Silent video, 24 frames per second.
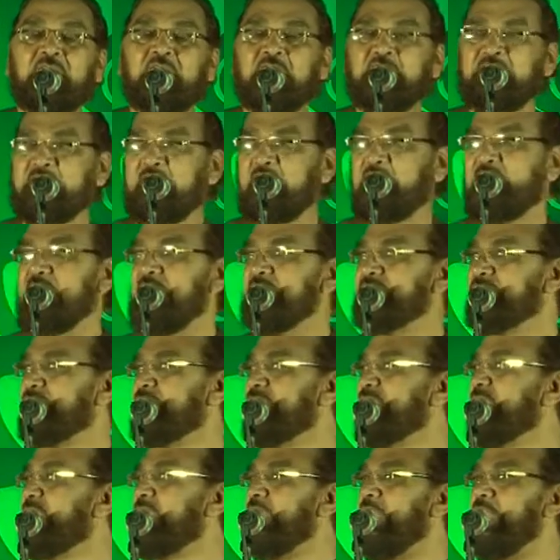ये
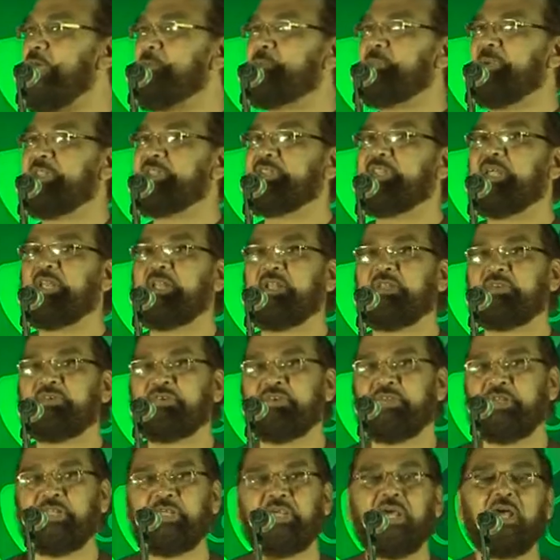राष्ट्रीय कला मंदिर
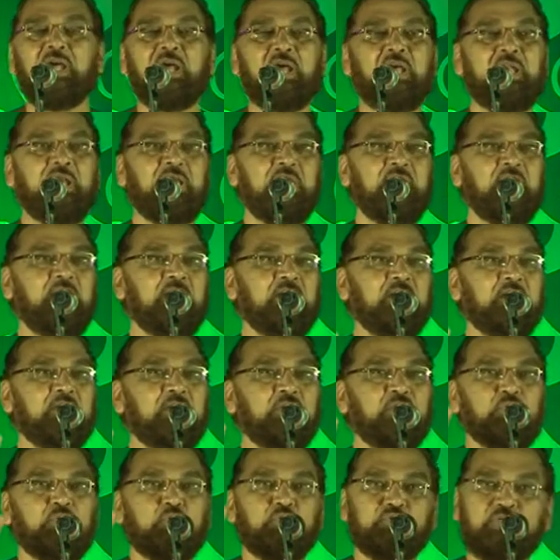श्री गंगानगर
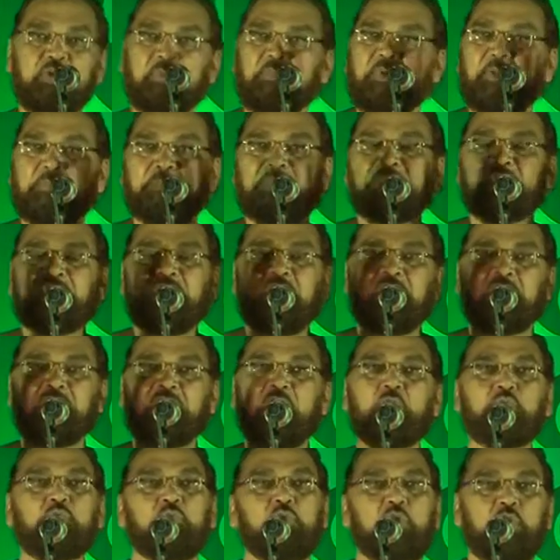को समर्पित करता
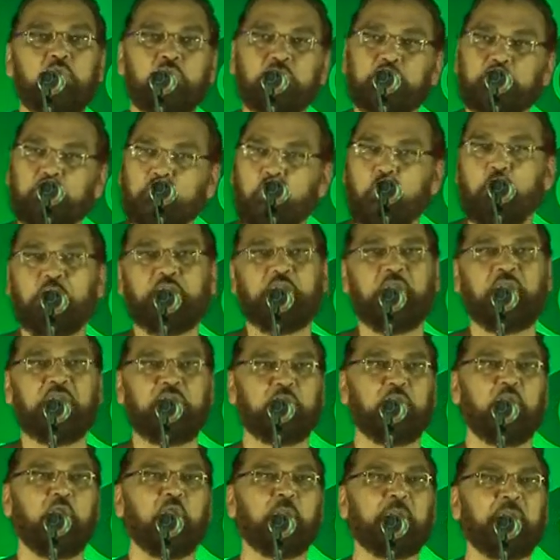हूँ तोहफे के
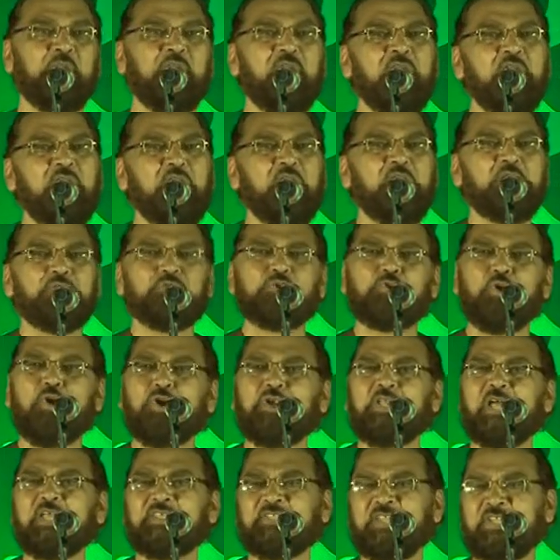तौर पर
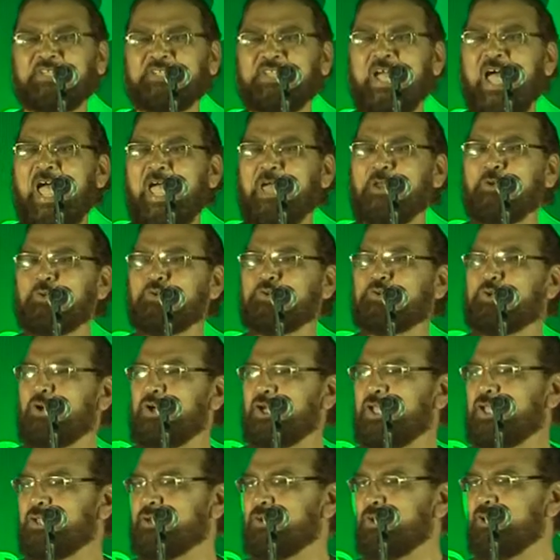छोटा सा शायर हूँ
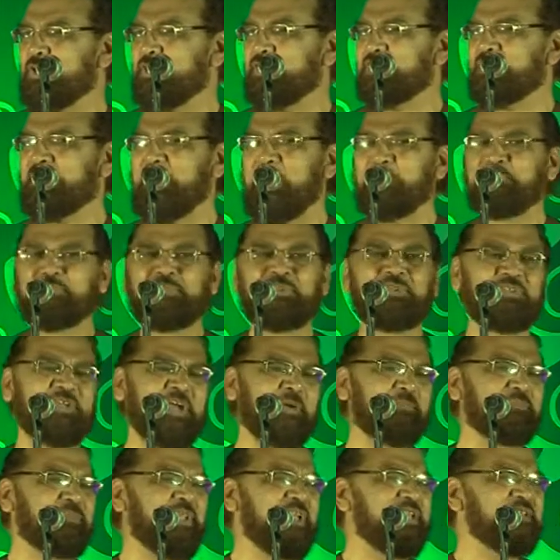छोटे छोटे शब्द
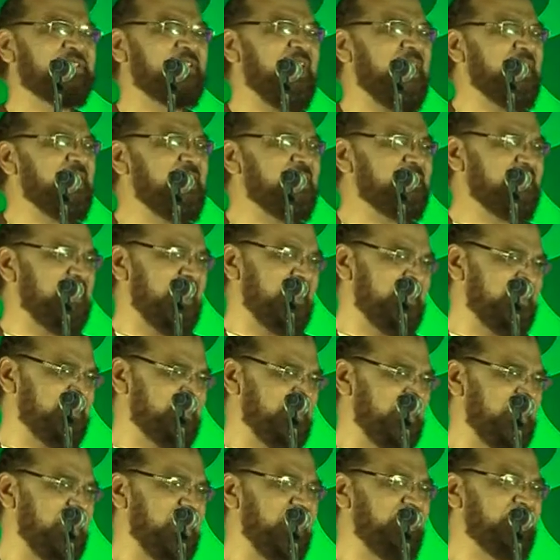शब्द हैं सादा सादा
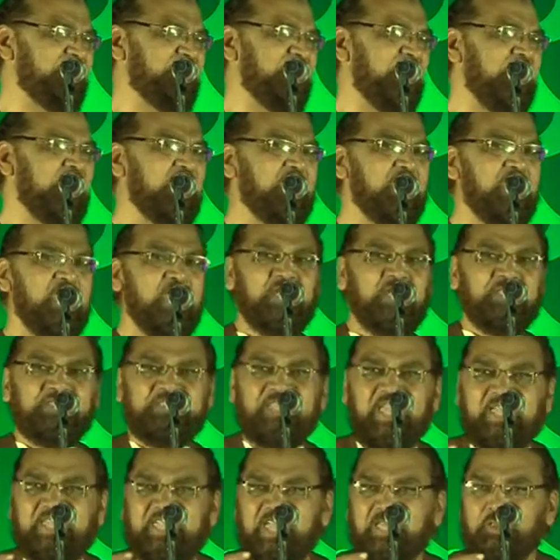से लफ्ज हैं
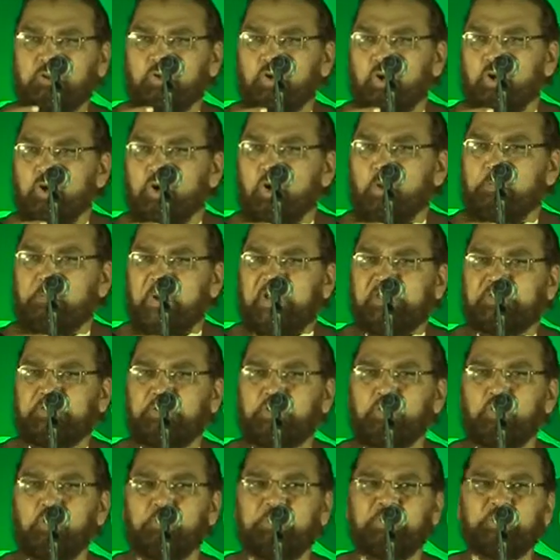देखिए दोनों
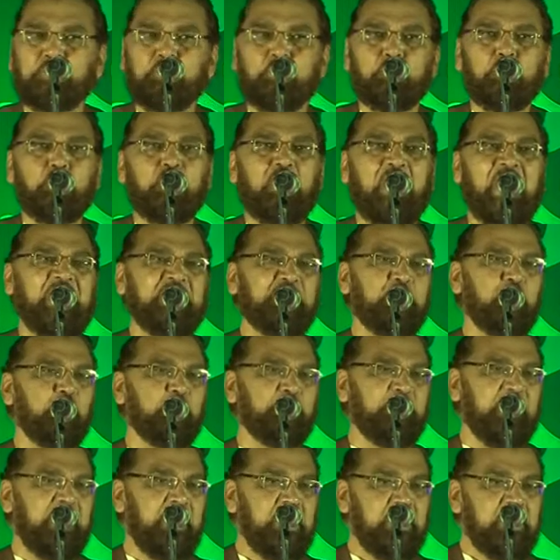पंक्तियों में दोनों लाइनों
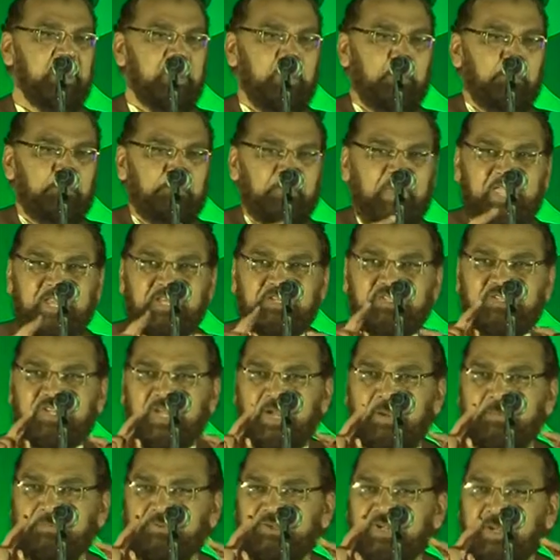में मैं इन
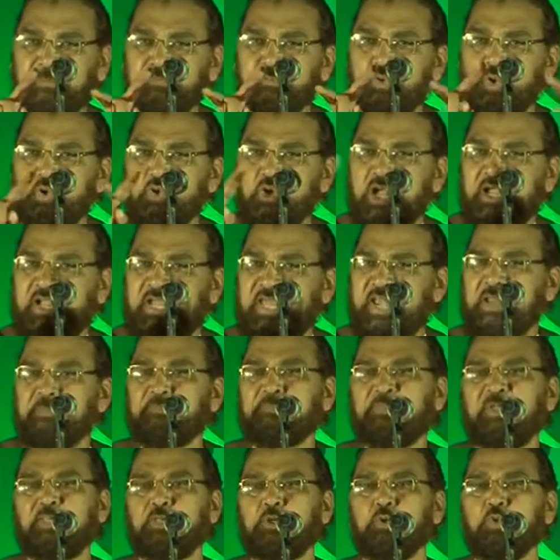शब्दों का
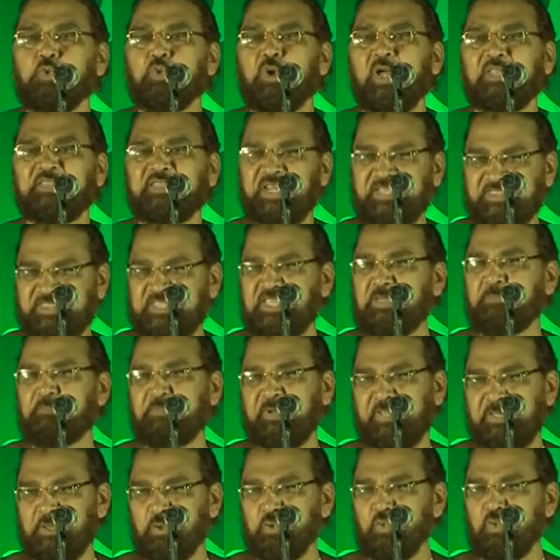क्रम बदलूंगा तरतीब
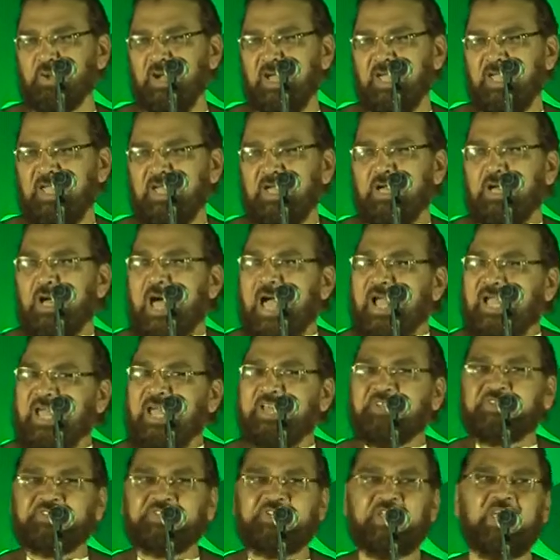बदलूंगा
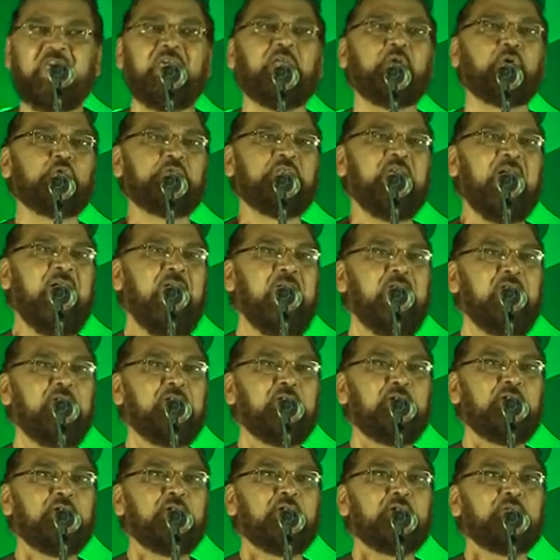अगर शेर हो जाए
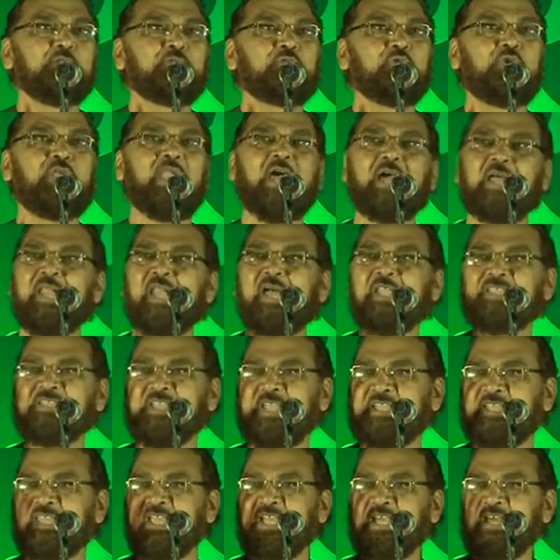तो लगना
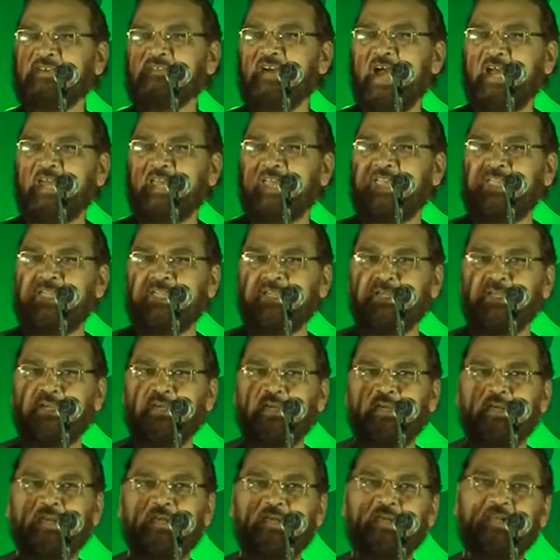चाहिए कि वाकई
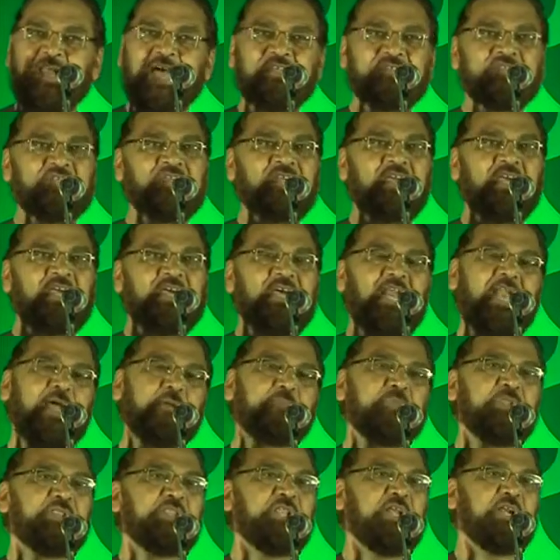राष्ट्रीय कला
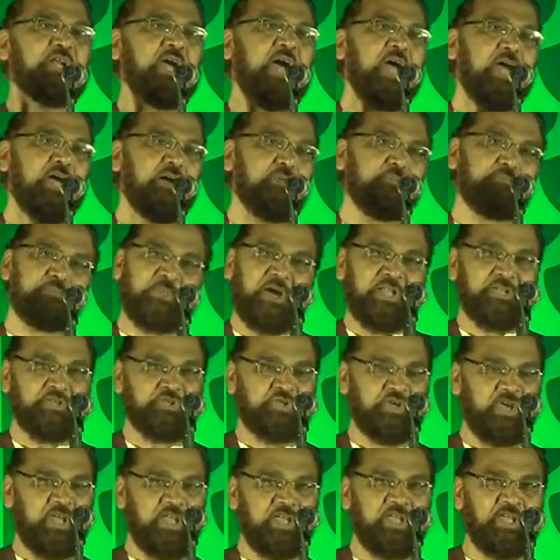मंदिर का
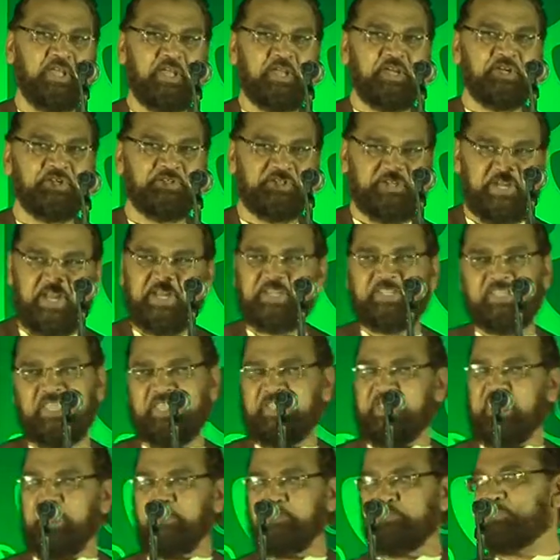मंच है शेर
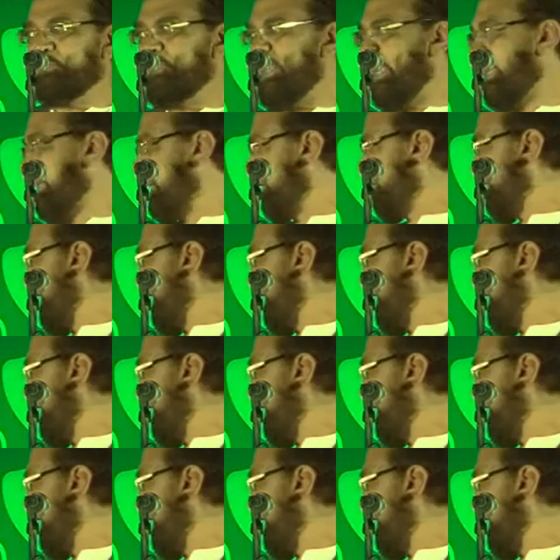देखें देखें